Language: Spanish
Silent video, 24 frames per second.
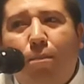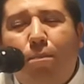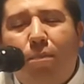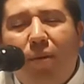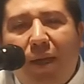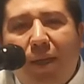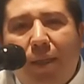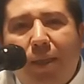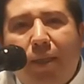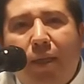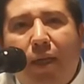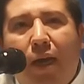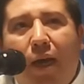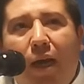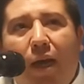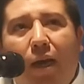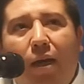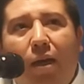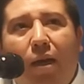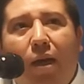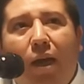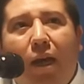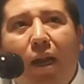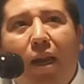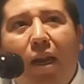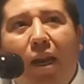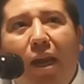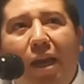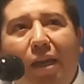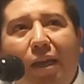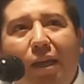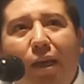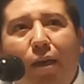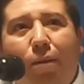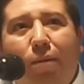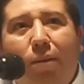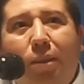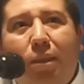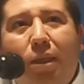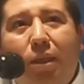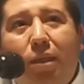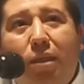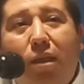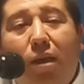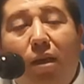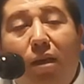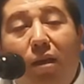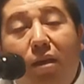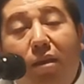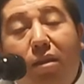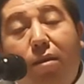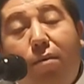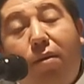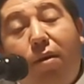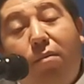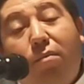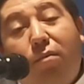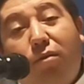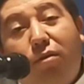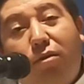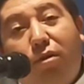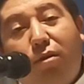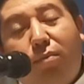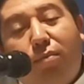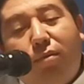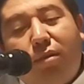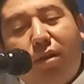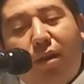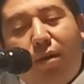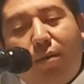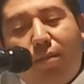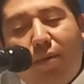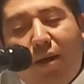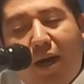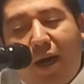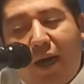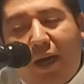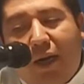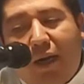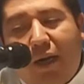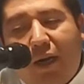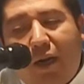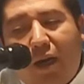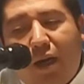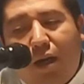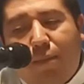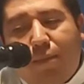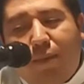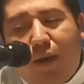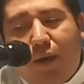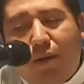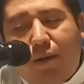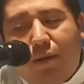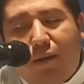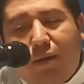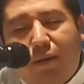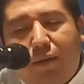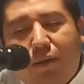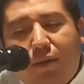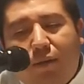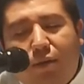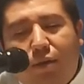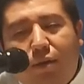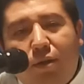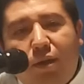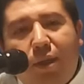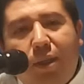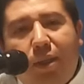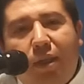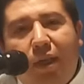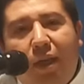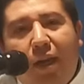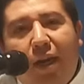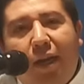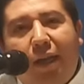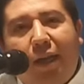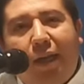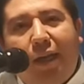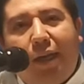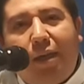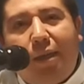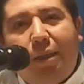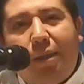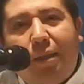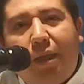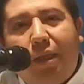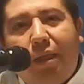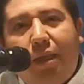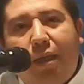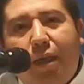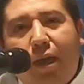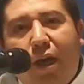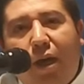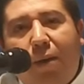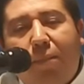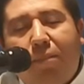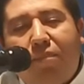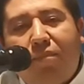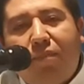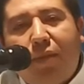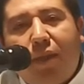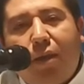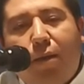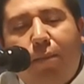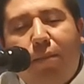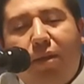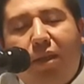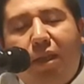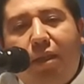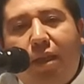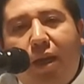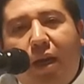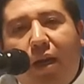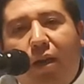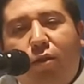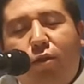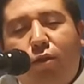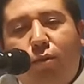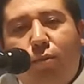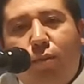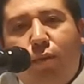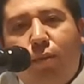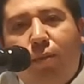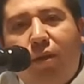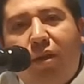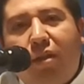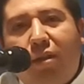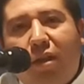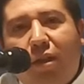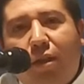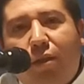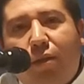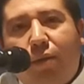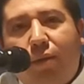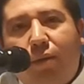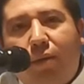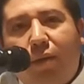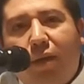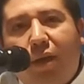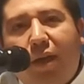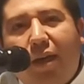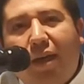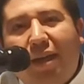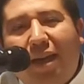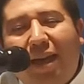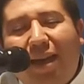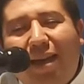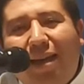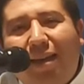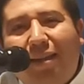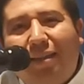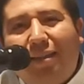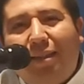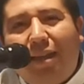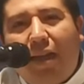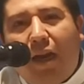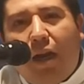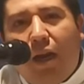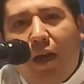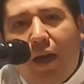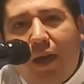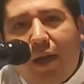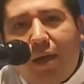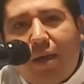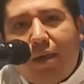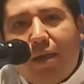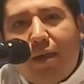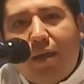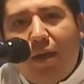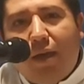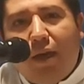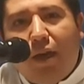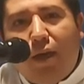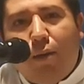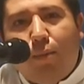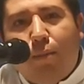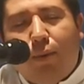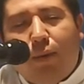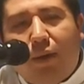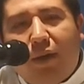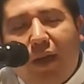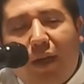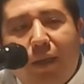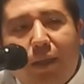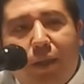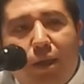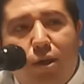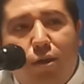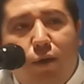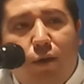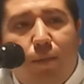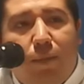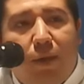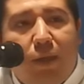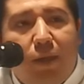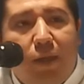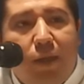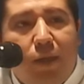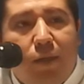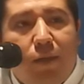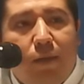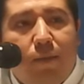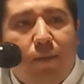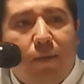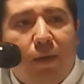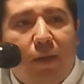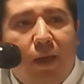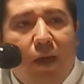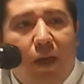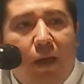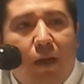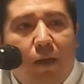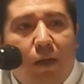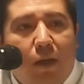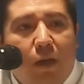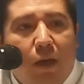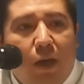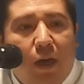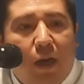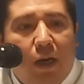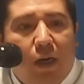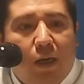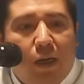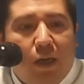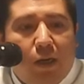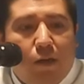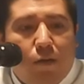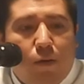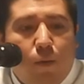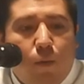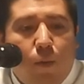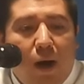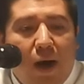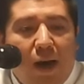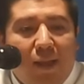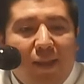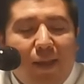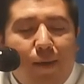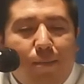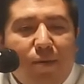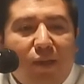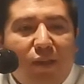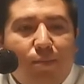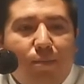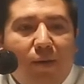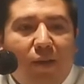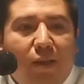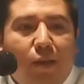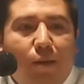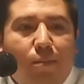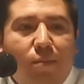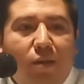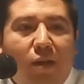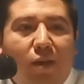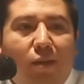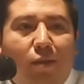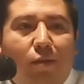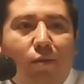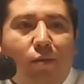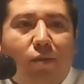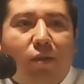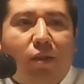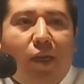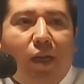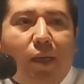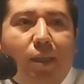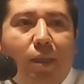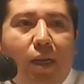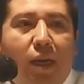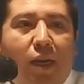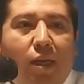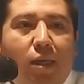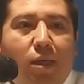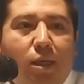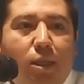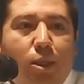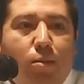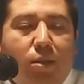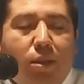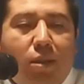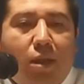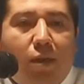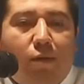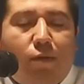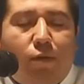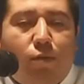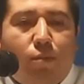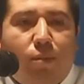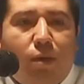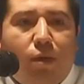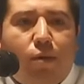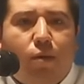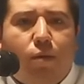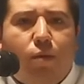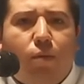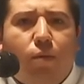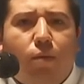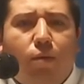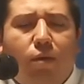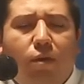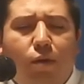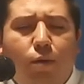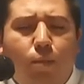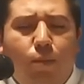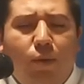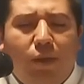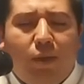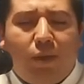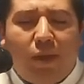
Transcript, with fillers: pesa, ley que a veces debemos de observar, pero yo quisiera que este día meditaras un momentito qué es la ley. Porque el Señor me dice, ¿verdad? El que no guarda mis mandamientos, las leyes, no está conmigo ¿Cómo